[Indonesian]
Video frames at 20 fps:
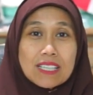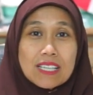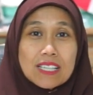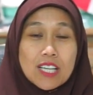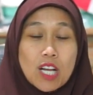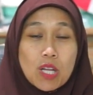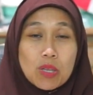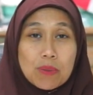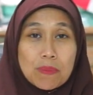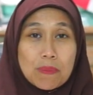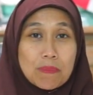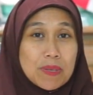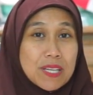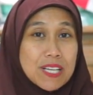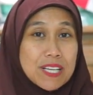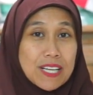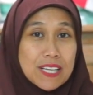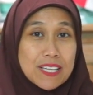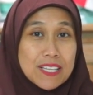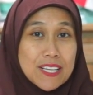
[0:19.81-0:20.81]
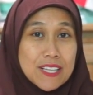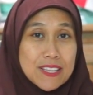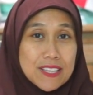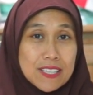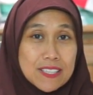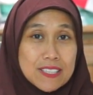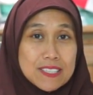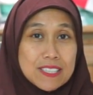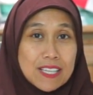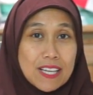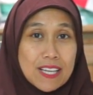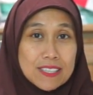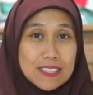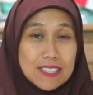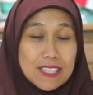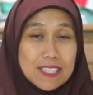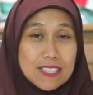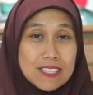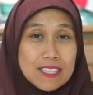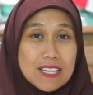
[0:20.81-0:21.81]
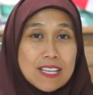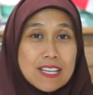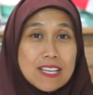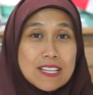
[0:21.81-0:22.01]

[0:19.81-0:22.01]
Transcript: karena Allah memberikan kita kesehatan